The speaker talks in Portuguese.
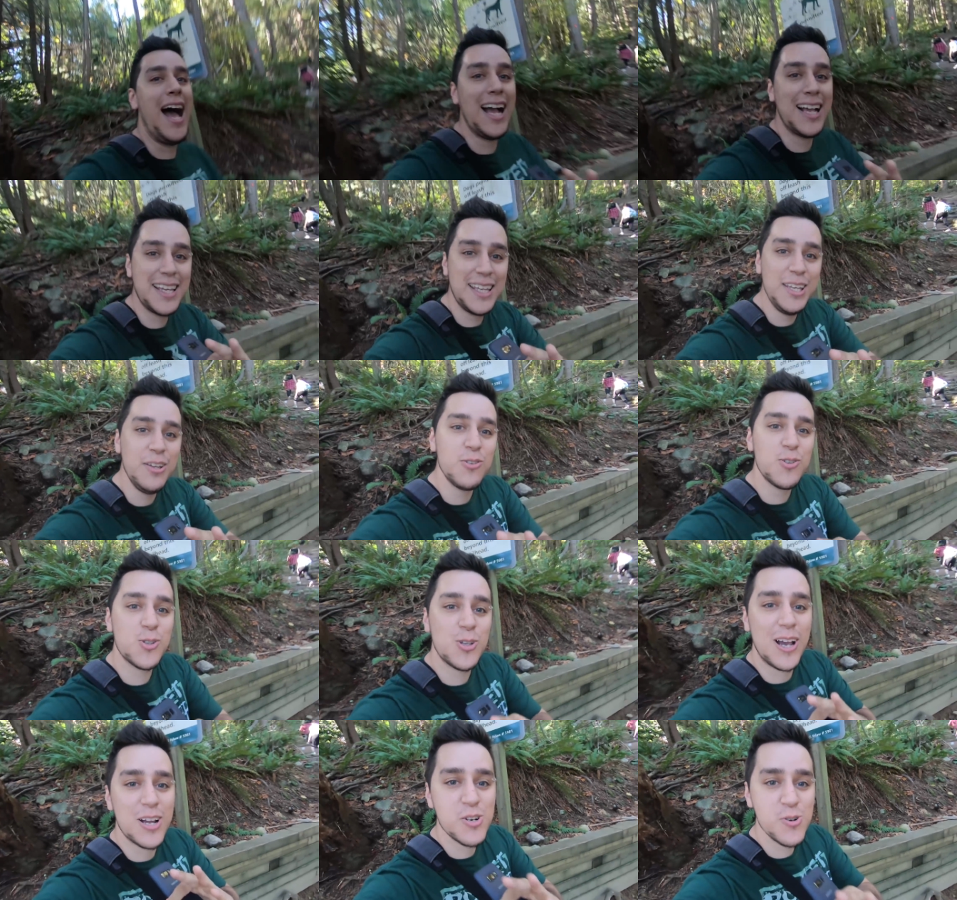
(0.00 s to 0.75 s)
Aqui
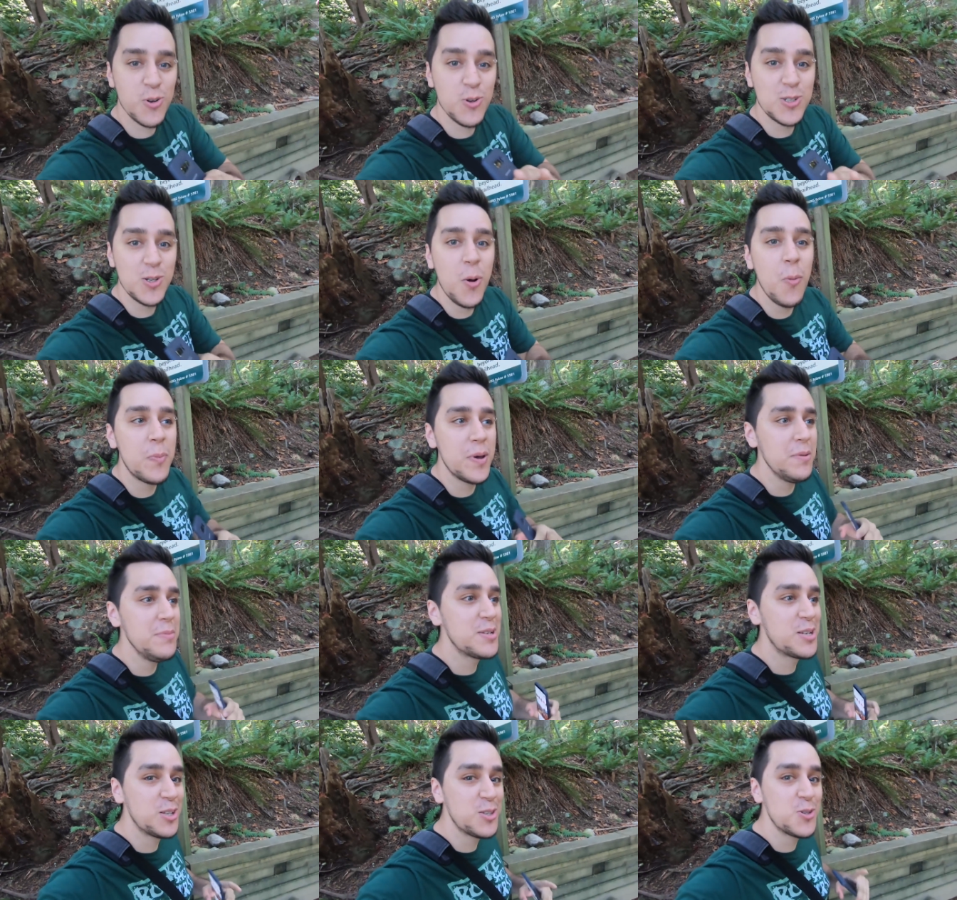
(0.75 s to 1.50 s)
os cachorros são
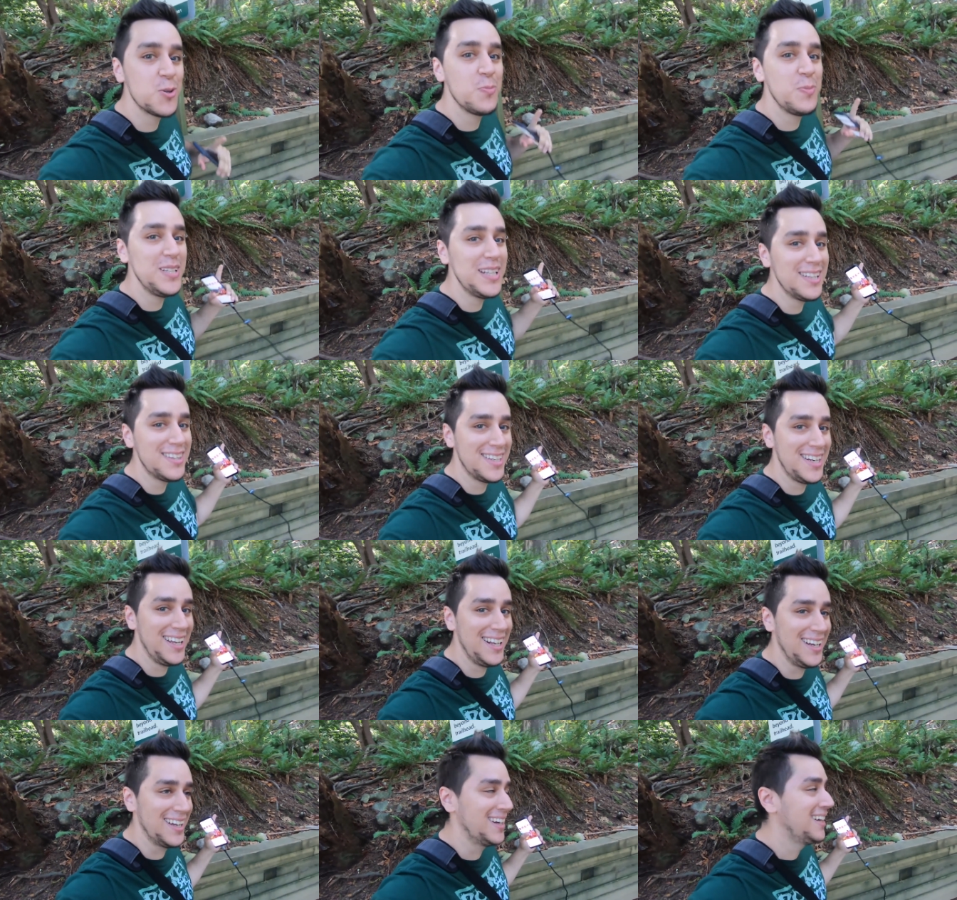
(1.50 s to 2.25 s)
permitidos subir na
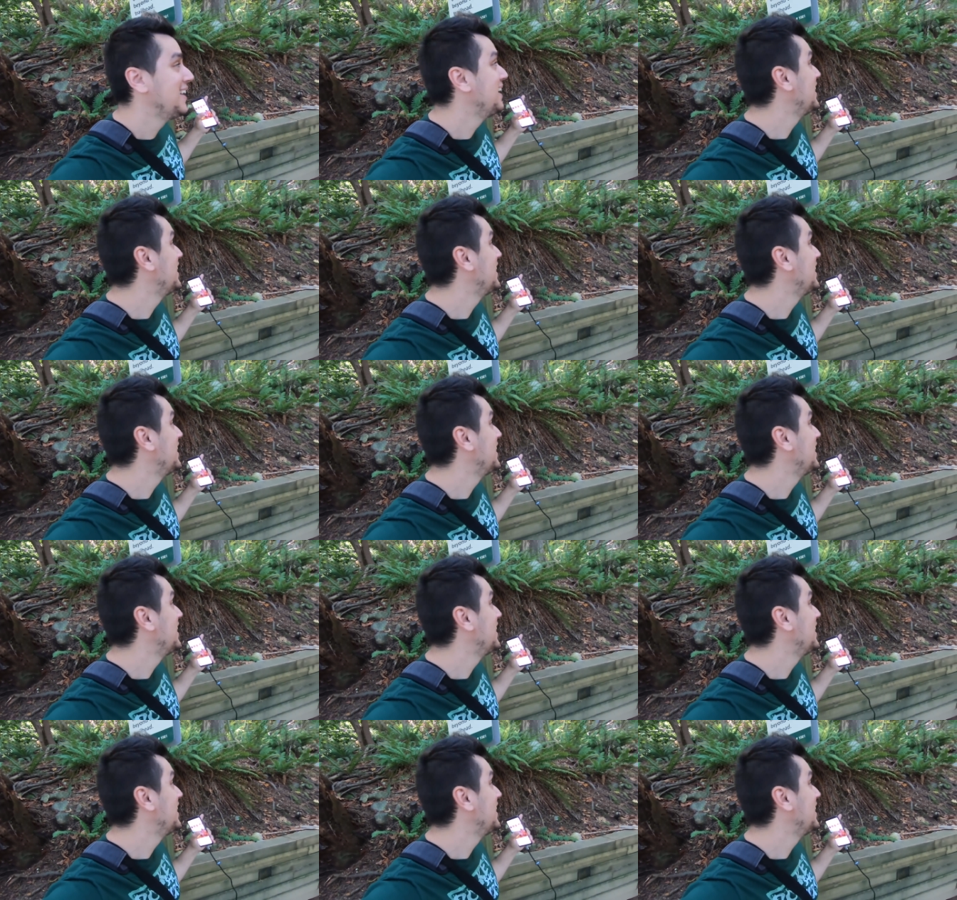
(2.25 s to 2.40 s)
trilha,